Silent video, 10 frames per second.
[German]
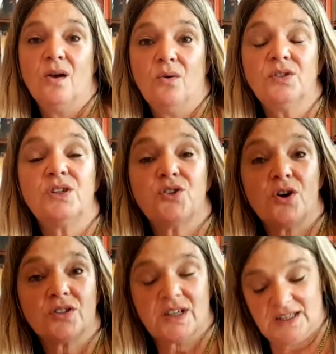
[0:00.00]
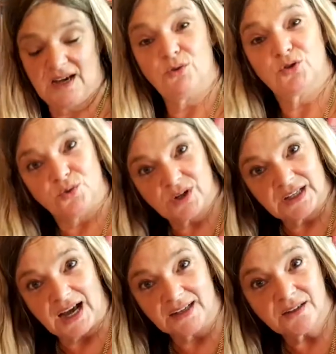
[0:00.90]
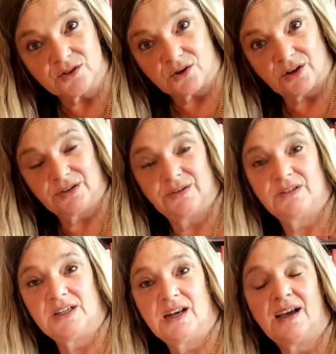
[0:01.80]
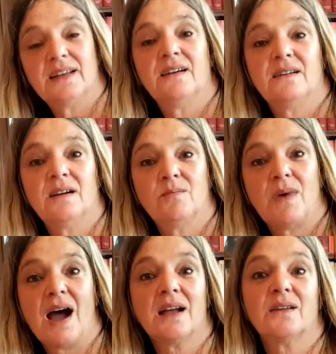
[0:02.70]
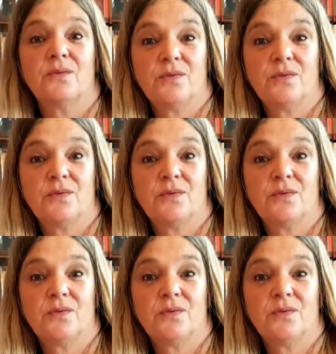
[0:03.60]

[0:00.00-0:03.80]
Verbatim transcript: und die Tochter der Autorin Anne Dorn, die leider am 8.